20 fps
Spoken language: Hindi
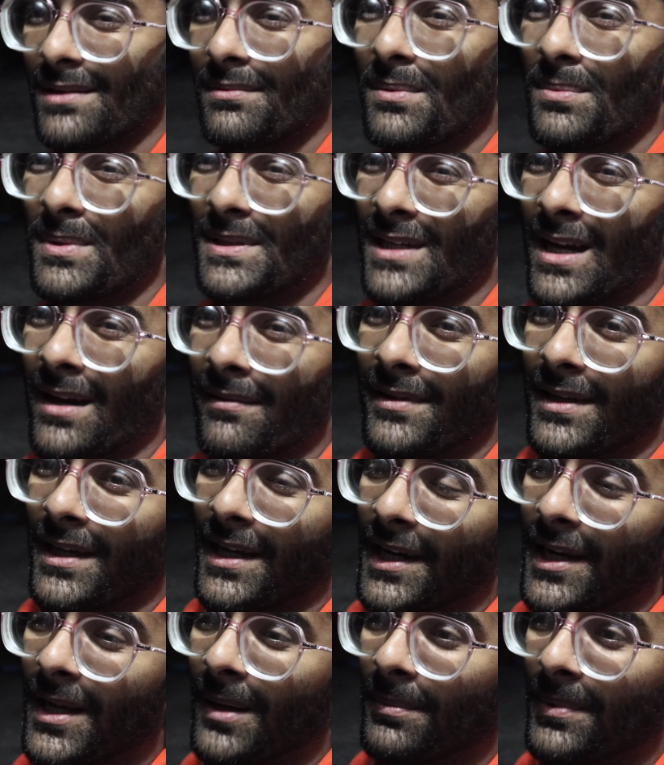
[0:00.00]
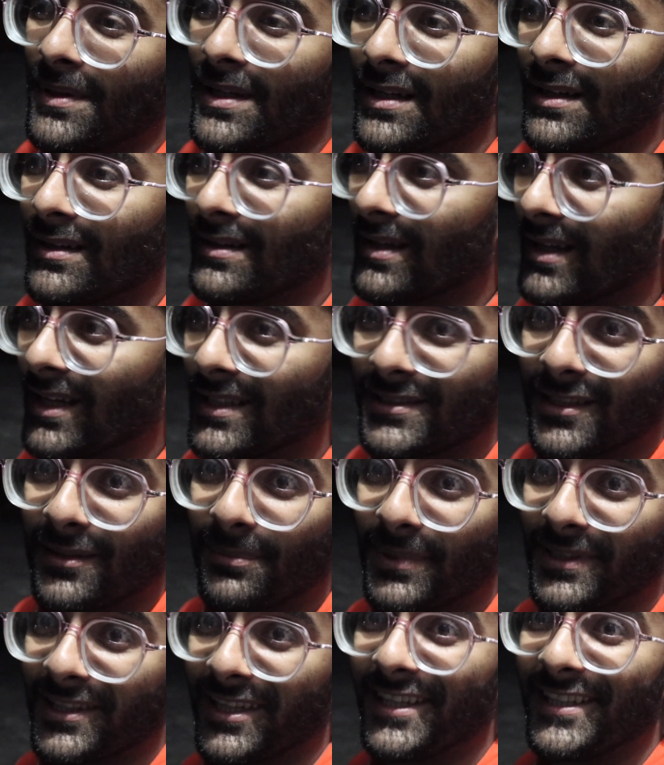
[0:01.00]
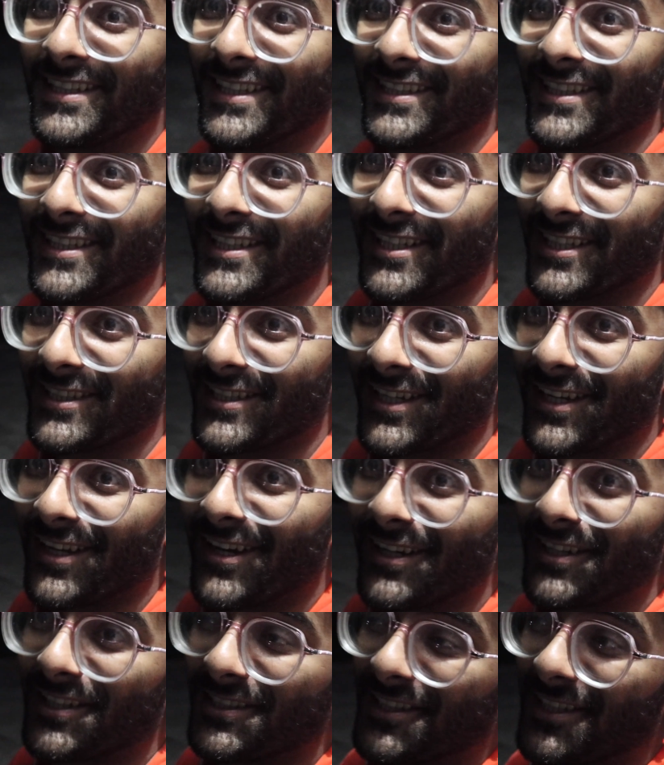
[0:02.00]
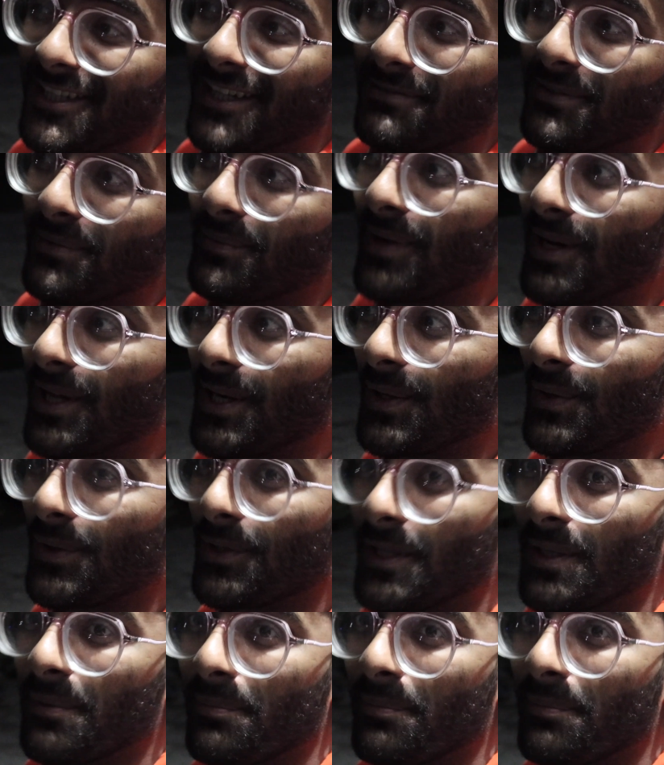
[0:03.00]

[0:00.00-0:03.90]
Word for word: सभी बचा भी करे अपना आजकल पता नहीं कितनी खतरनाक खतरनाक बीमारी हो रही